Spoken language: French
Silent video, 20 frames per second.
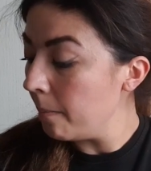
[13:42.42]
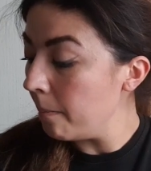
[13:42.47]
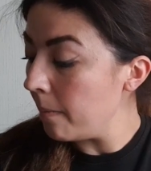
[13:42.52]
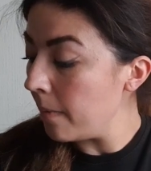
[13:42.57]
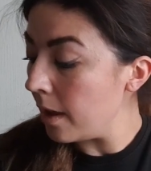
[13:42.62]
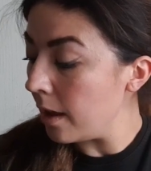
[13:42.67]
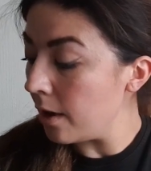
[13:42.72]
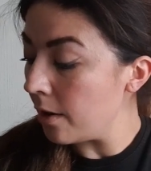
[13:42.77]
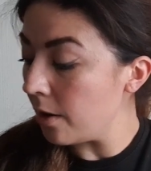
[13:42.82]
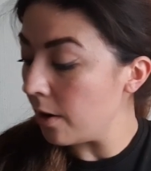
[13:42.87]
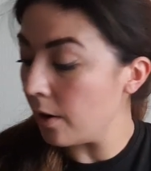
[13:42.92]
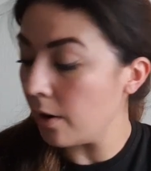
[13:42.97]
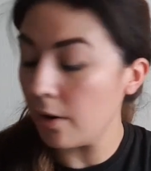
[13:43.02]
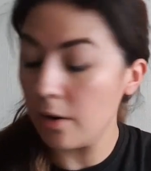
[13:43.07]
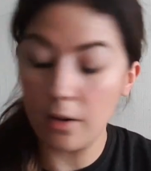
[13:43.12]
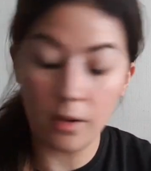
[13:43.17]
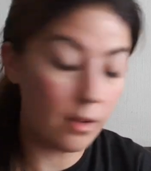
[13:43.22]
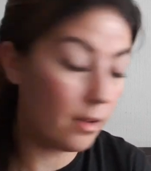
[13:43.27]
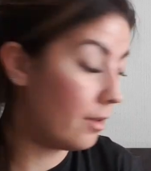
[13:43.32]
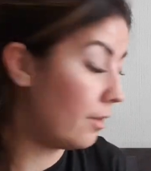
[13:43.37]
Mais
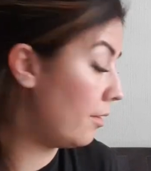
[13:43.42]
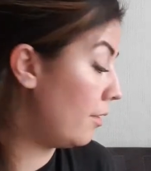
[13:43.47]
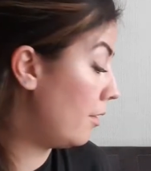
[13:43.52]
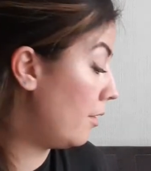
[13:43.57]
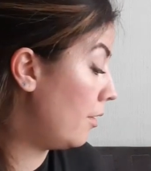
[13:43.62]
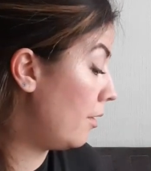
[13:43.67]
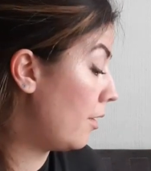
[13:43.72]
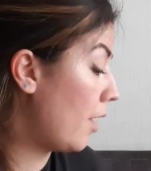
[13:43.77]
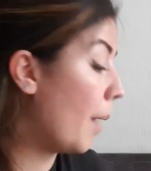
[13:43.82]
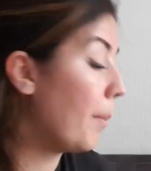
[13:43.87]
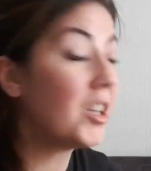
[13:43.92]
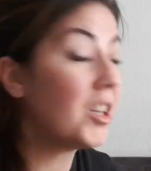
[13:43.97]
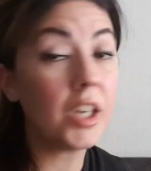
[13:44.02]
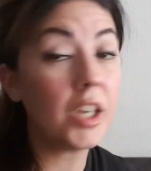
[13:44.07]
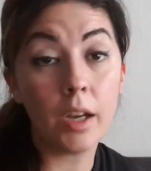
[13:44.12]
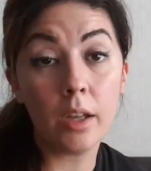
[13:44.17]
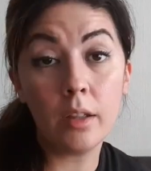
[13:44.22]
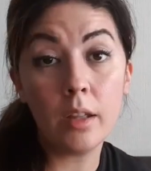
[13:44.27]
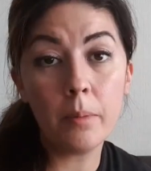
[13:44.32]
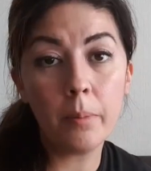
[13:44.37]
euh, après,
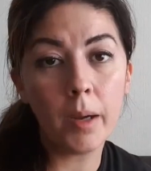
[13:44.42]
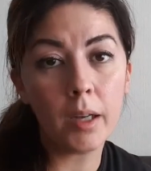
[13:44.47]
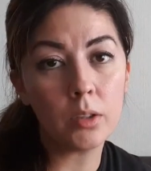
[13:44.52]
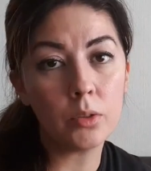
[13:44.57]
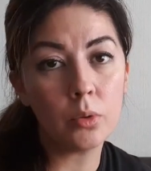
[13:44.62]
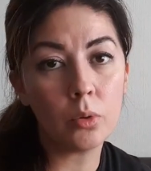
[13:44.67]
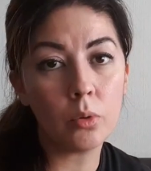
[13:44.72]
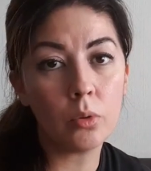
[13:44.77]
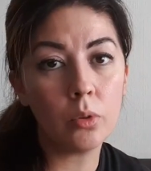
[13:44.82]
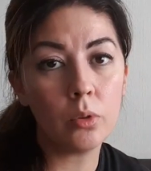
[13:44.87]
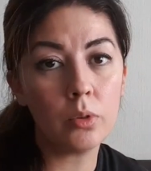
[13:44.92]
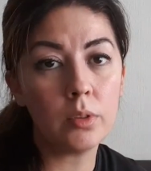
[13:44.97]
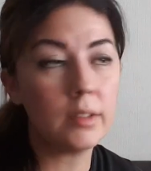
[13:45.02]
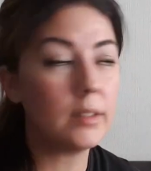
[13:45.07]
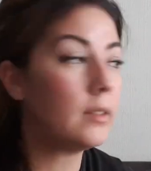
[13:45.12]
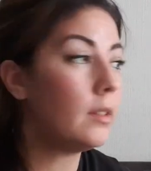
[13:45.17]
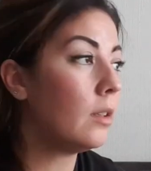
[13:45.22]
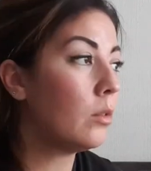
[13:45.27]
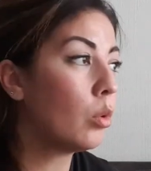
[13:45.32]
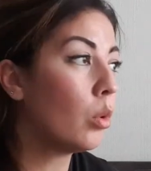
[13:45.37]
j'ai arrêté parce que
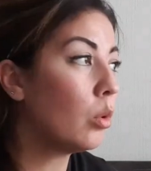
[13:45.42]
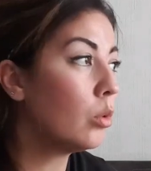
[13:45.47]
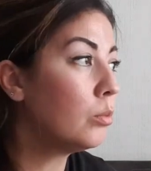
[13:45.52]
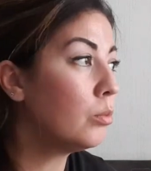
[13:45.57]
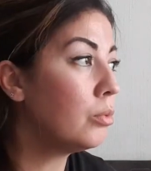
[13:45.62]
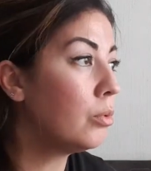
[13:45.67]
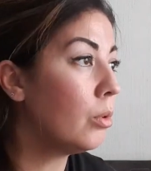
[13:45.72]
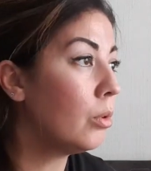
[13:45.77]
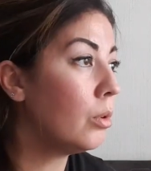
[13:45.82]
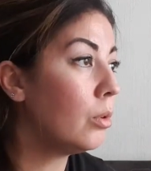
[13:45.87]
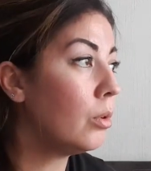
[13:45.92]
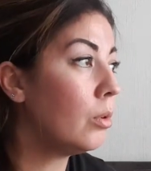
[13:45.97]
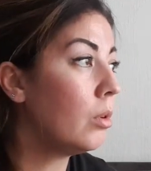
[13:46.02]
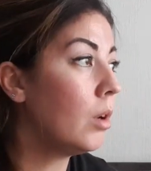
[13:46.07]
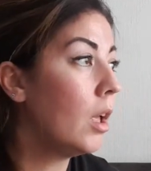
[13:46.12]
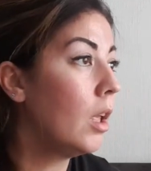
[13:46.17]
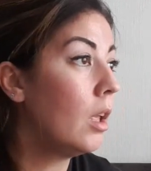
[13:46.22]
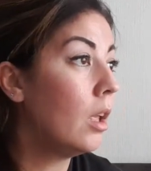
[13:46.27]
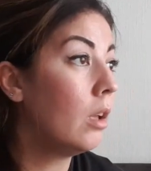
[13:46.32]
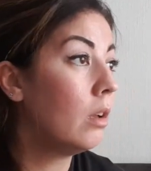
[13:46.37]
c'était trop de
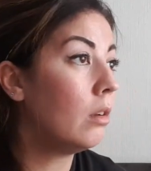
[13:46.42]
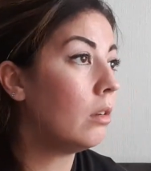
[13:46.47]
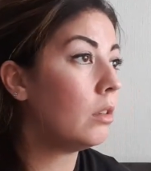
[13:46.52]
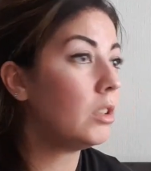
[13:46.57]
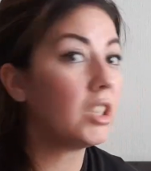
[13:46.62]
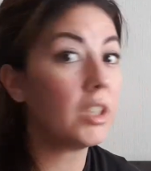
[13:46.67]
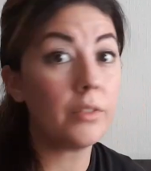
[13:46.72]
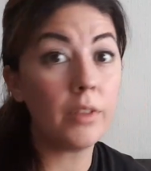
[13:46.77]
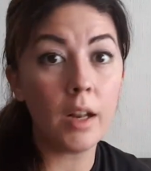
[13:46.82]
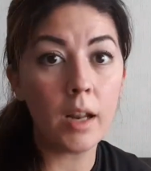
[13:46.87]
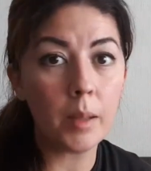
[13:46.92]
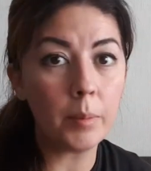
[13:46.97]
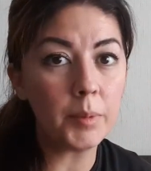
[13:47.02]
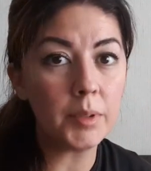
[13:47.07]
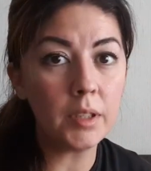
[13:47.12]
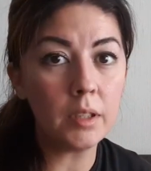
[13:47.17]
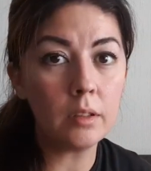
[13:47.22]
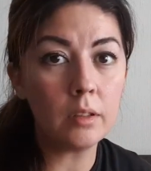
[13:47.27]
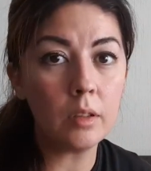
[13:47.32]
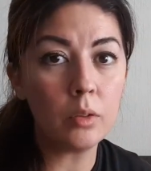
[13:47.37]
boulot, j'avais la
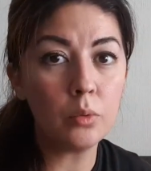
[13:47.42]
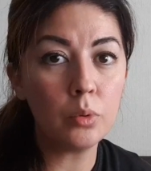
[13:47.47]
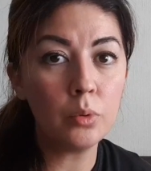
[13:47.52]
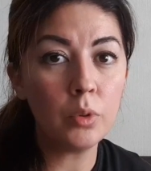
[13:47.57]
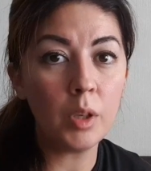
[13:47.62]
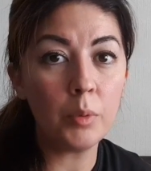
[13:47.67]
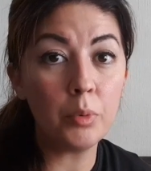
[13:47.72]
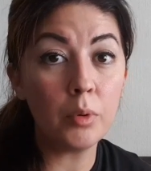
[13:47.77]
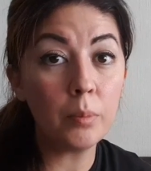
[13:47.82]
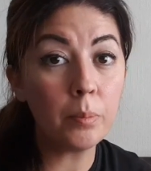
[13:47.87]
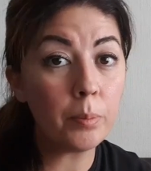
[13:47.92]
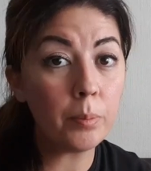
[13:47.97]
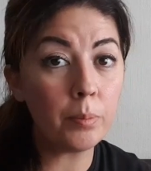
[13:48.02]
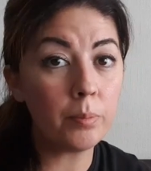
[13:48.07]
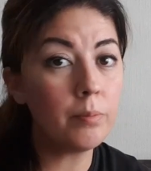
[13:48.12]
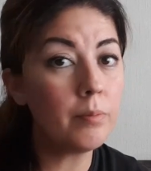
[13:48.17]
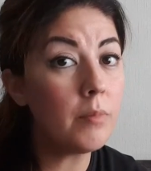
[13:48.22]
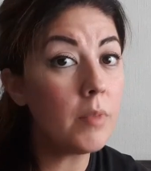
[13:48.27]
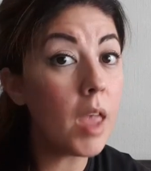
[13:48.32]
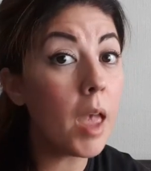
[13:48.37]
petite et tout. Et puis,
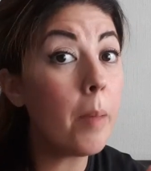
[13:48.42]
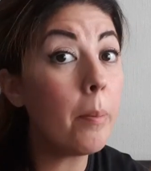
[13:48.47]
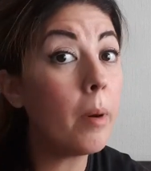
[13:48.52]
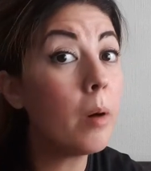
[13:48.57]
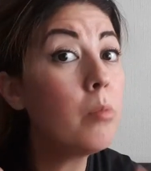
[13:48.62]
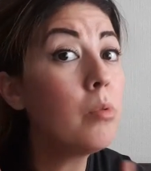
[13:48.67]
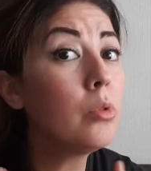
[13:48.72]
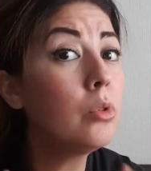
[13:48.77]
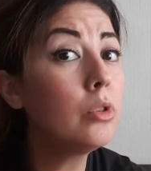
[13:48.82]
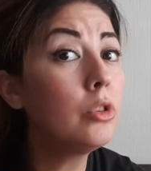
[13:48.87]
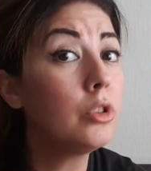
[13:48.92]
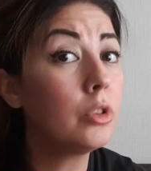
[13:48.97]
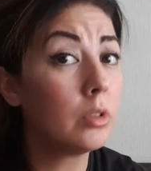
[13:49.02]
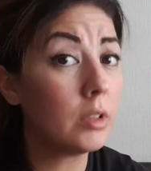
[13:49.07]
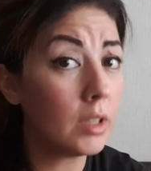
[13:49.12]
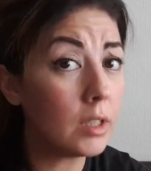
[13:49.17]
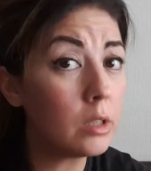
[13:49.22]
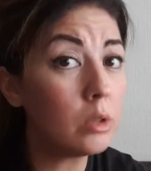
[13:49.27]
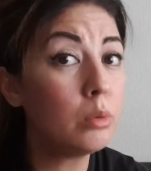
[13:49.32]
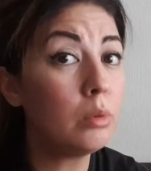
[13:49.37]
il n'y avait pas beaucoup de
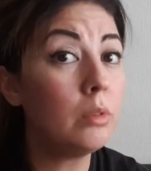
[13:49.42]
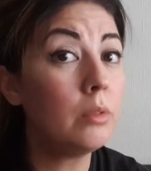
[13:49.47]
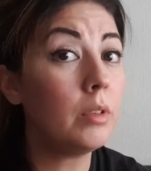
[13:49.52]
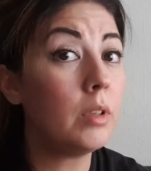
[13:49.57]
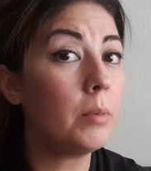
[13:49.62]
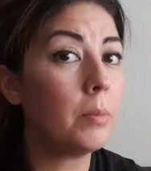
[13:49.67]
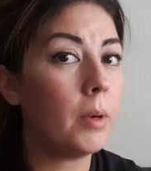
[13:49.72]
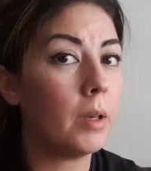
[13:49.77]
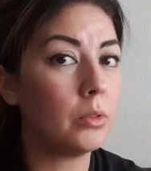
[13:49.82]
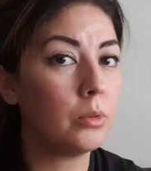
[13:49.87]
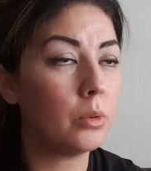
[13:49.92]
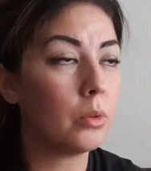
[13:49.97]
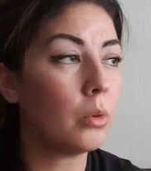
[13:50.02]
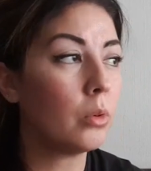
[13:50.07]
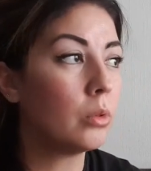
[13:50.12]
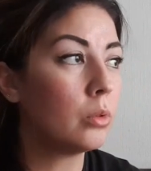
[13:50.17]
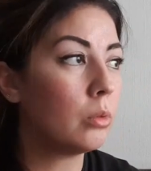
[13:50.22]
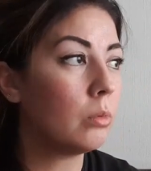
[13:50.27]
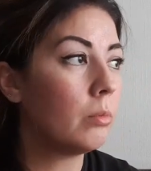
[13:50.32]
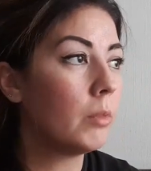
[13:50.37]
gens qui suivaient parce que...